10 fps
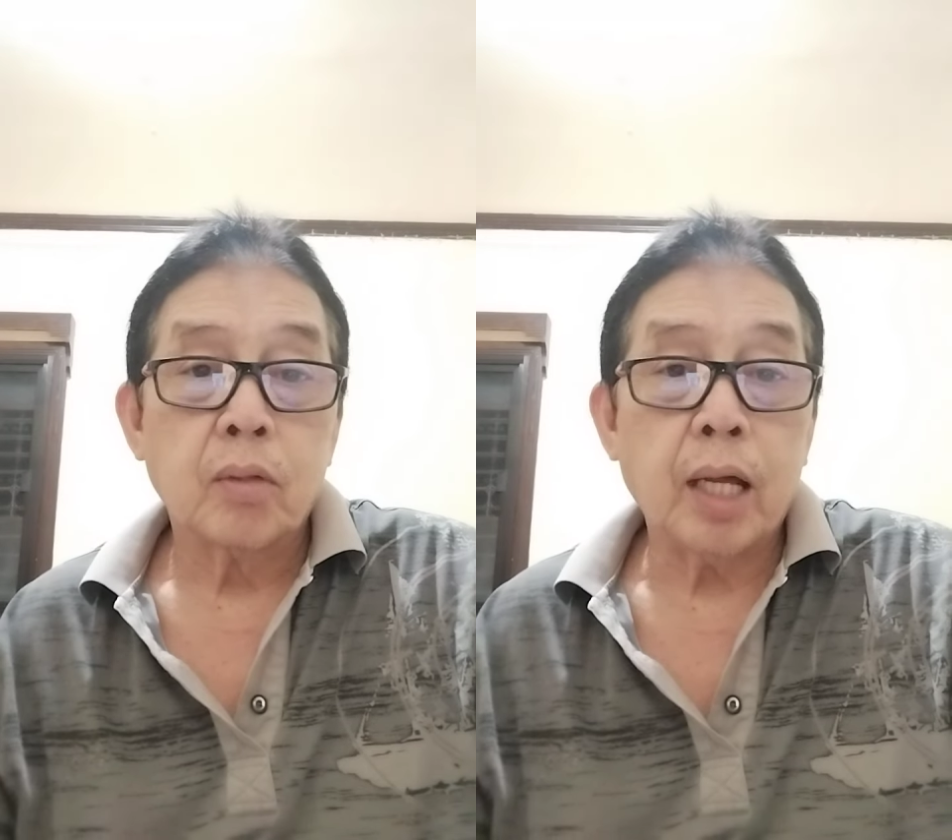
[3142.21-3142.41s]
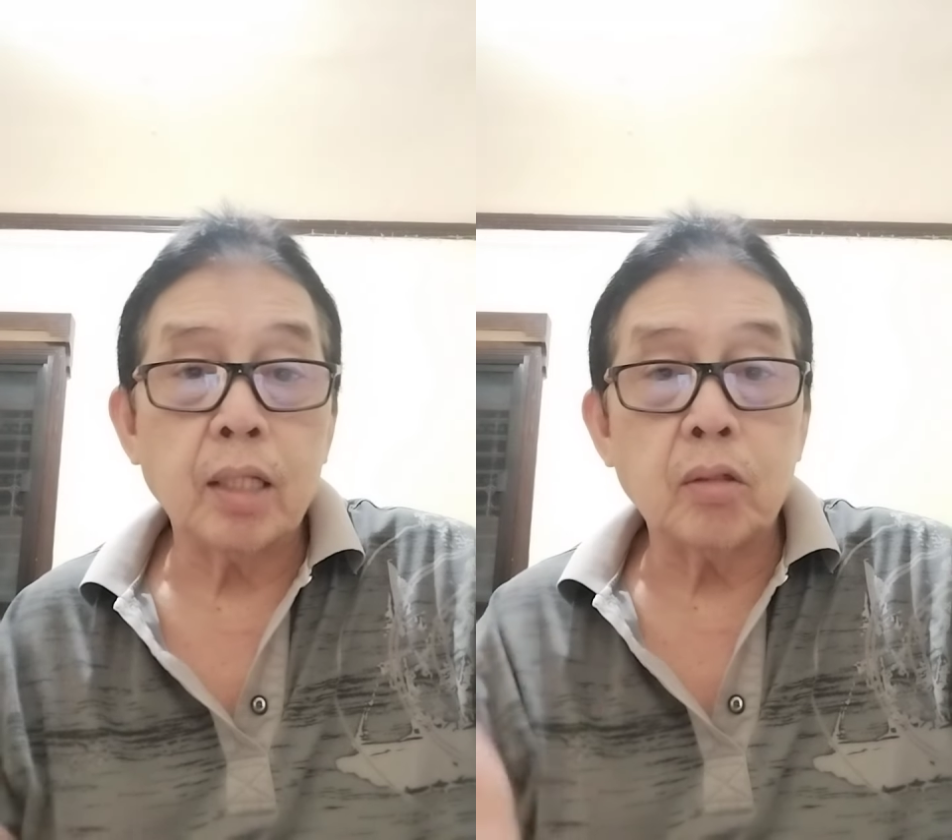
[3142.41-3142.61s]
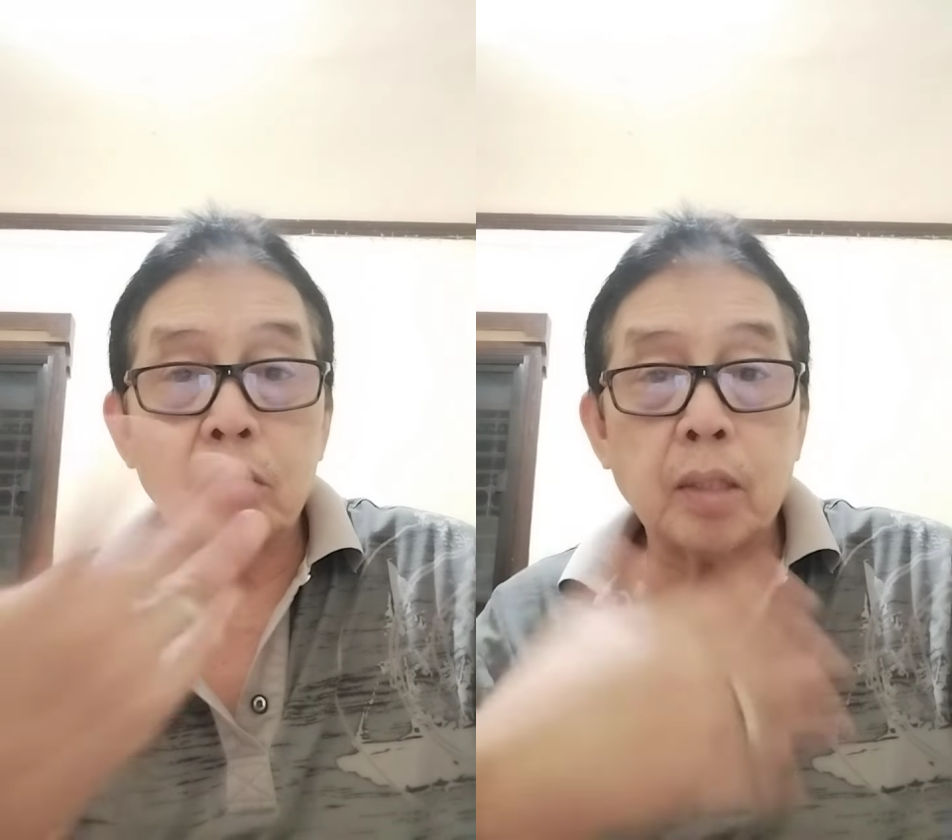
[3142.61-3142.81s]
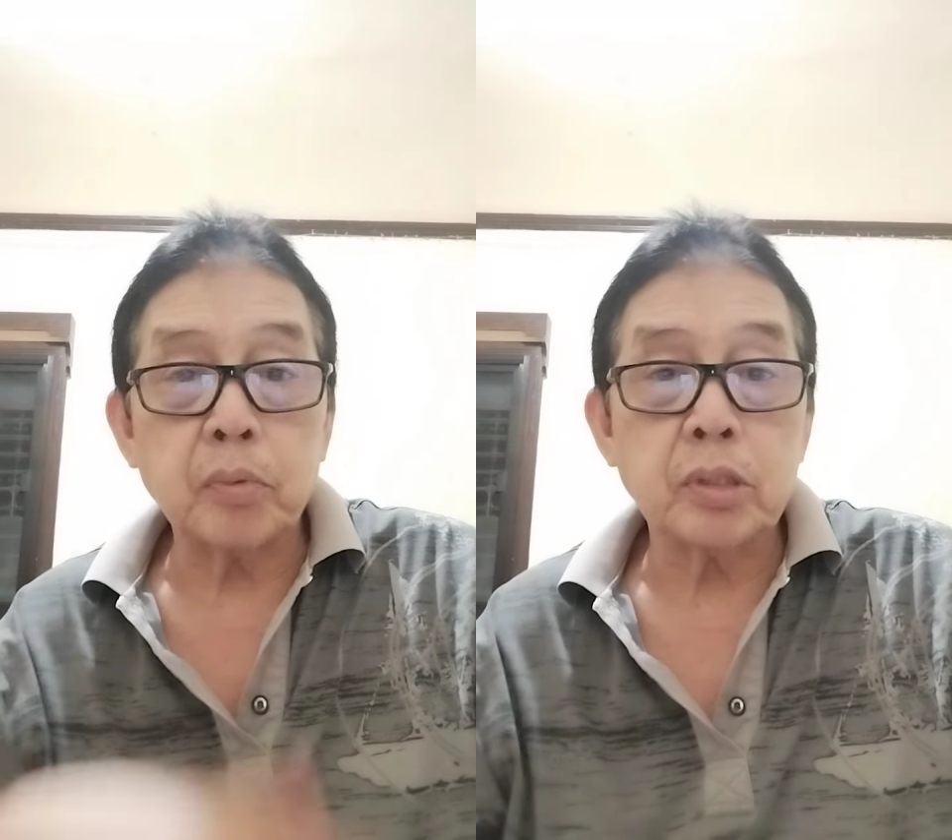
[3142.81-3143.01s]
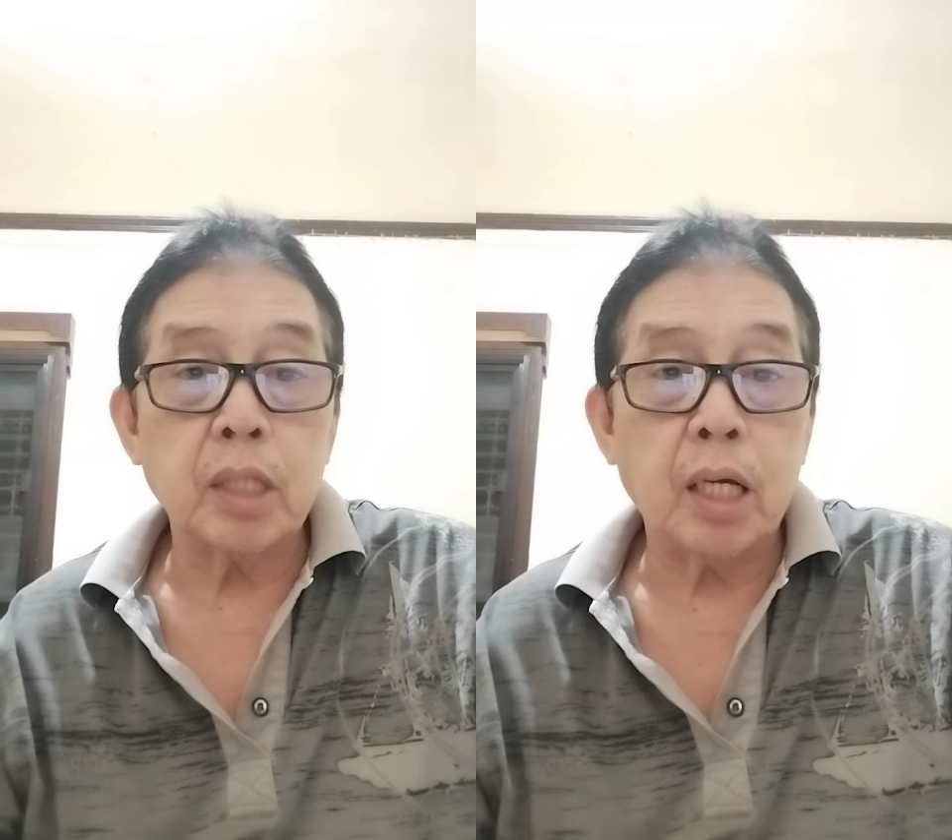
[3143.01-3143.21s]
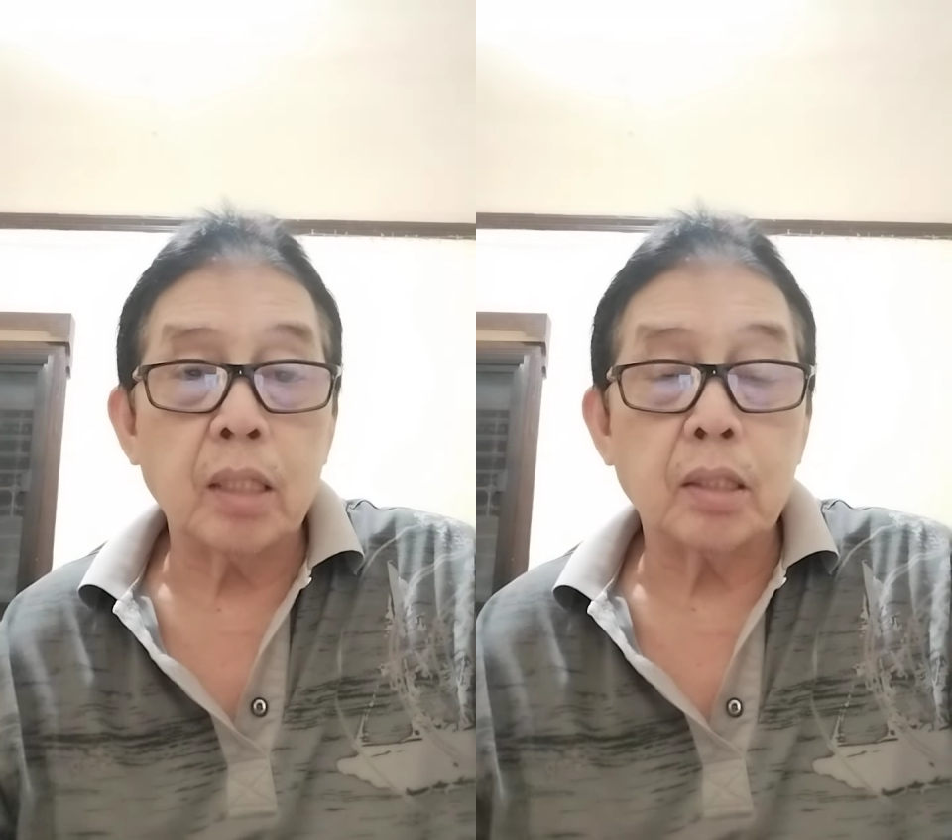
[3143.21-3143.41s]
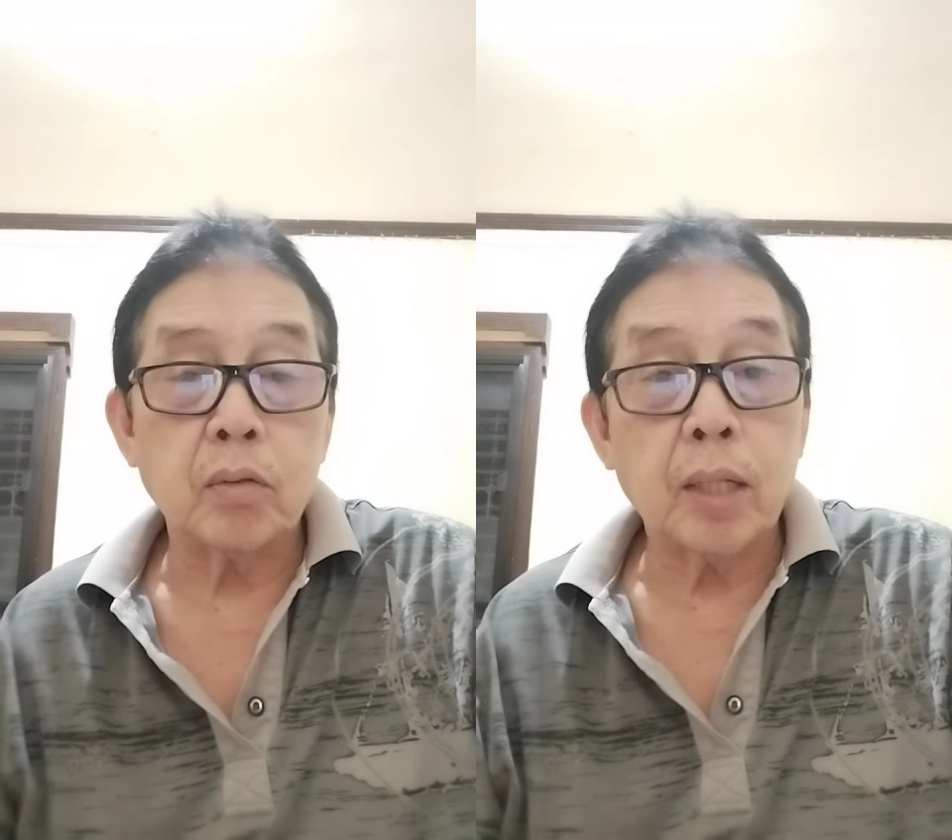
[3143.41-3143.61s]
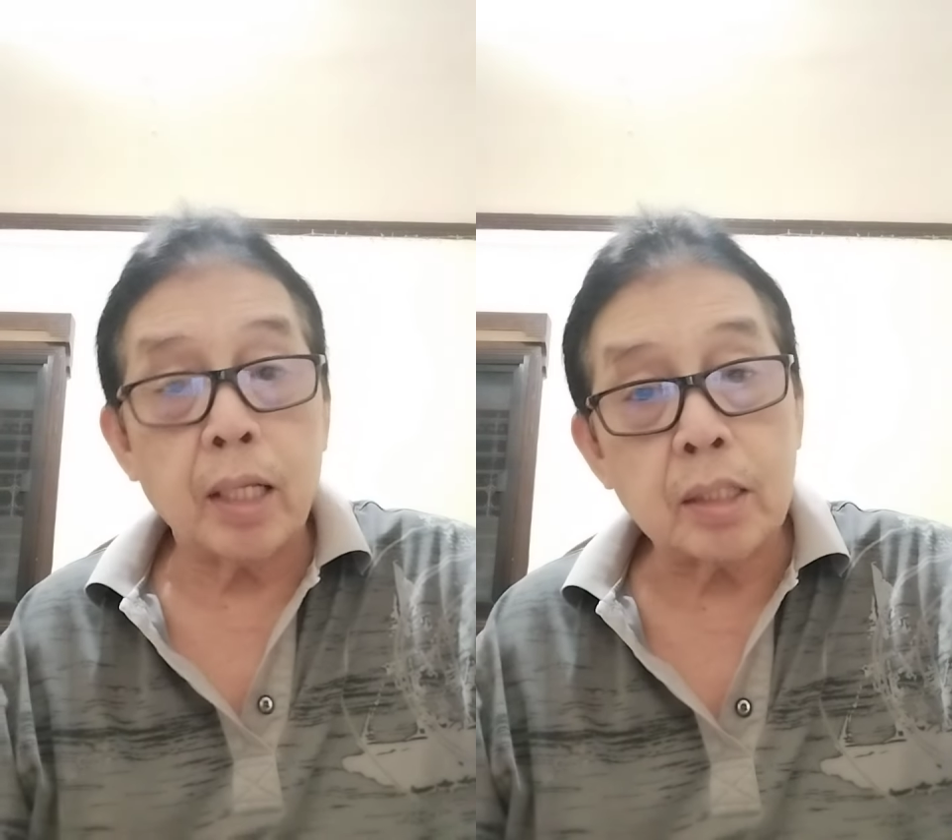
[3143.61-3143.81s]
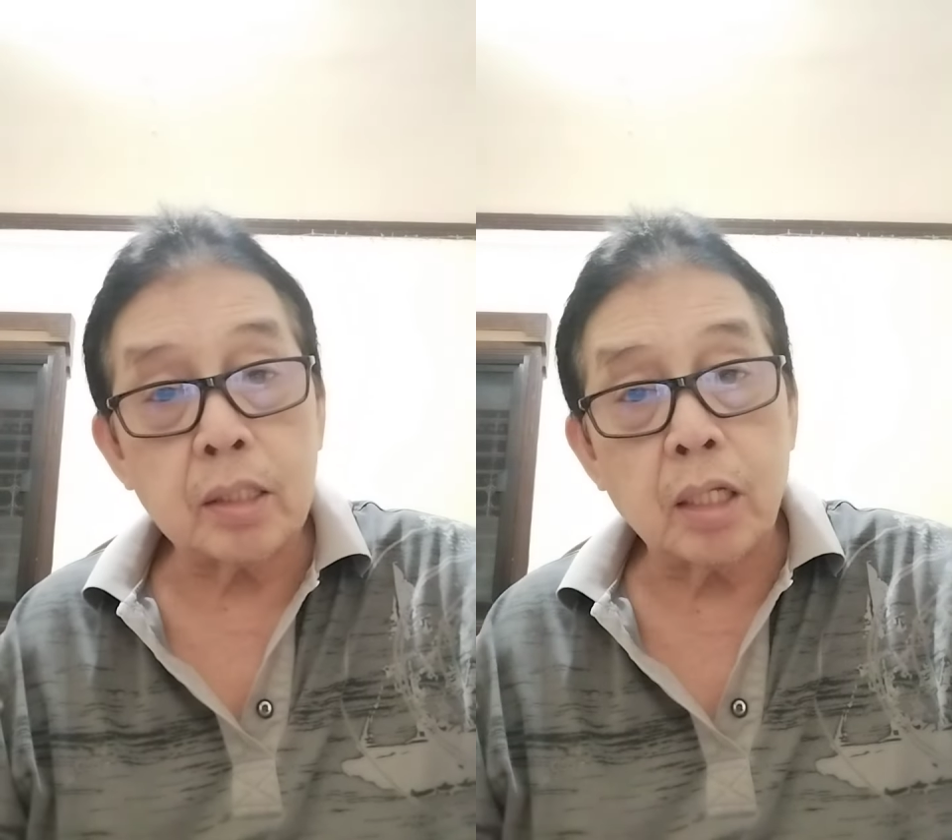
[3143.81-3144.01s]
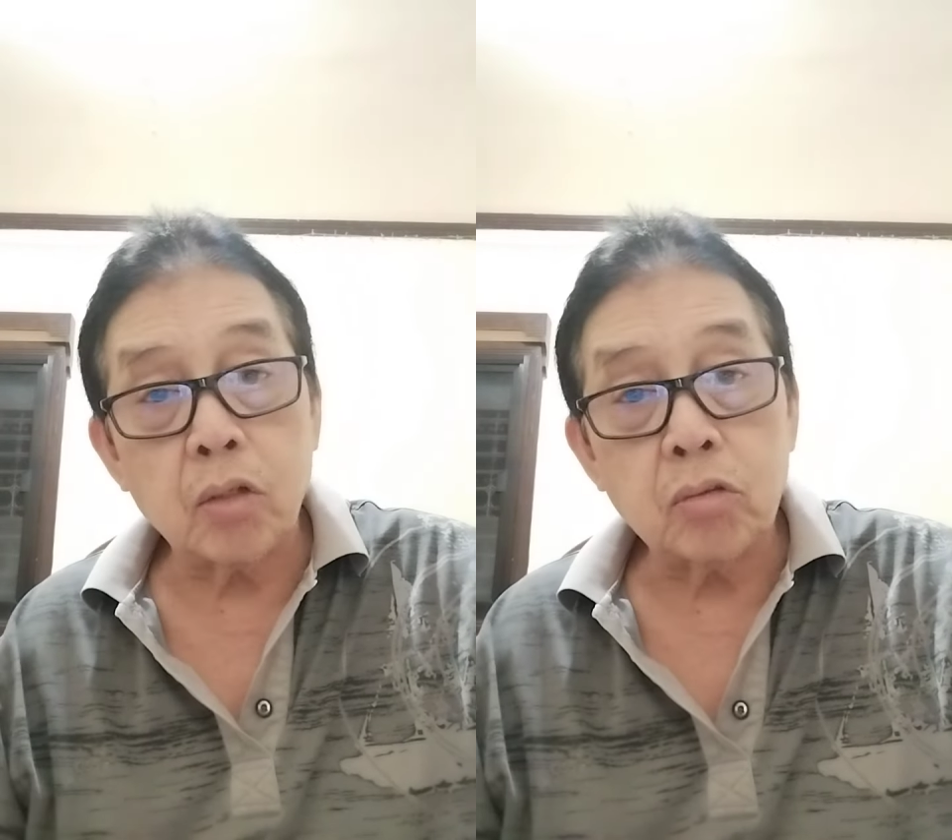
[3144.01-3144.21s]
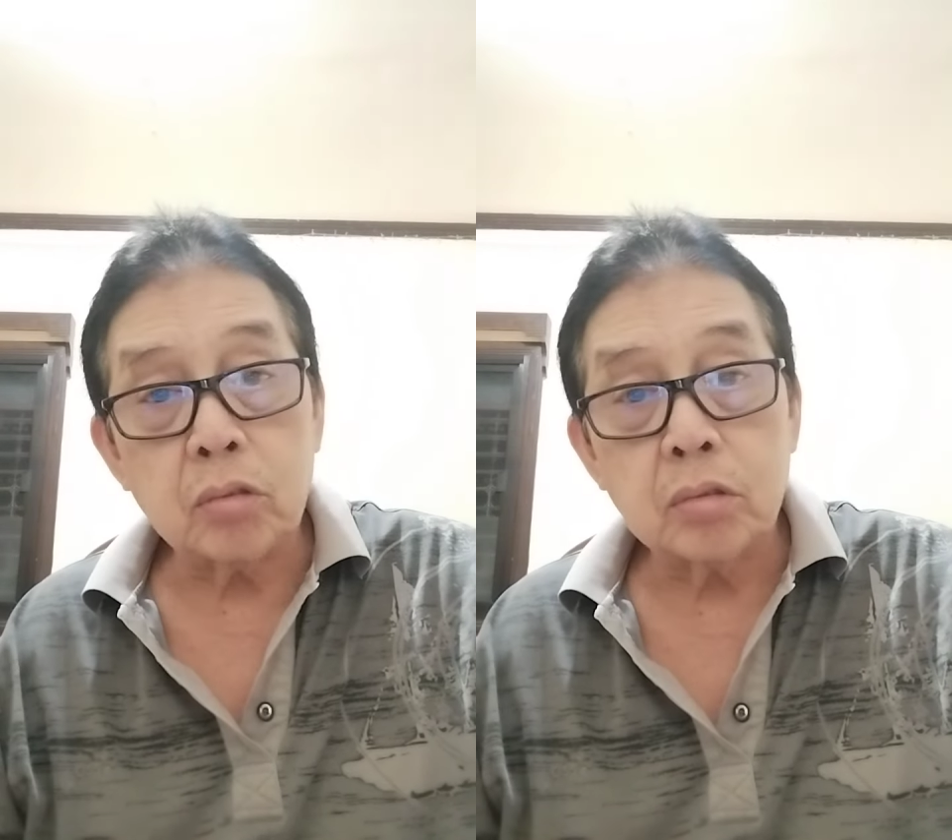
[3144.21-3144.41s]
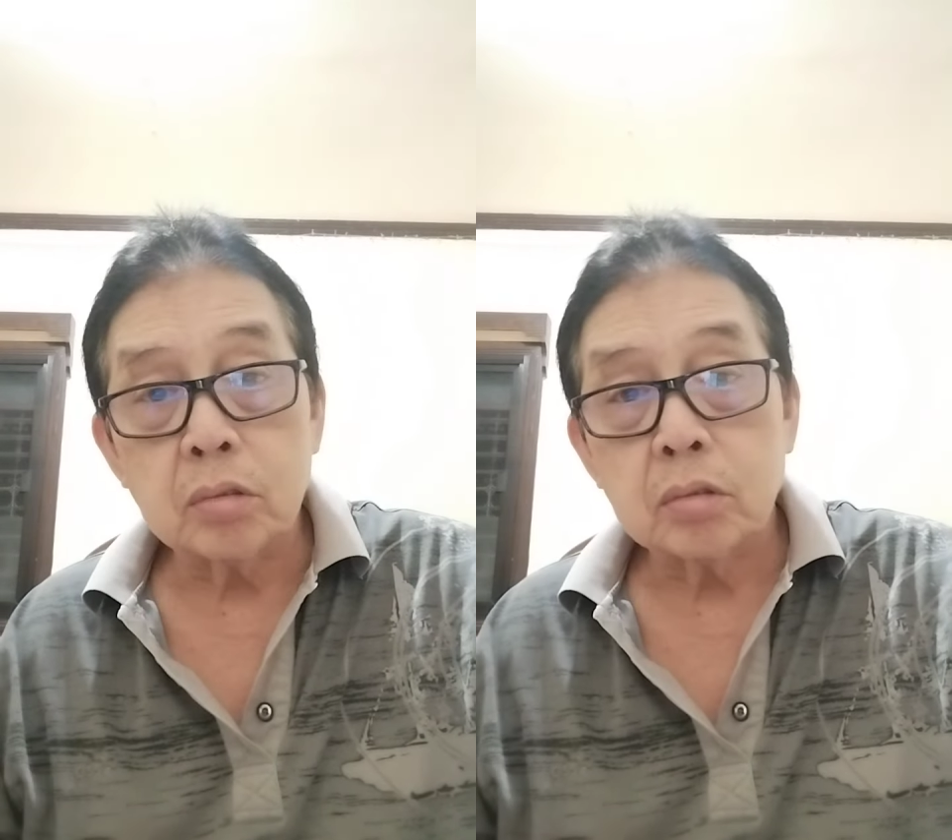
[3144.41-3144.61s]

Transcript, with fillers: Wala na, oh, tapos na. Wala na si Dico.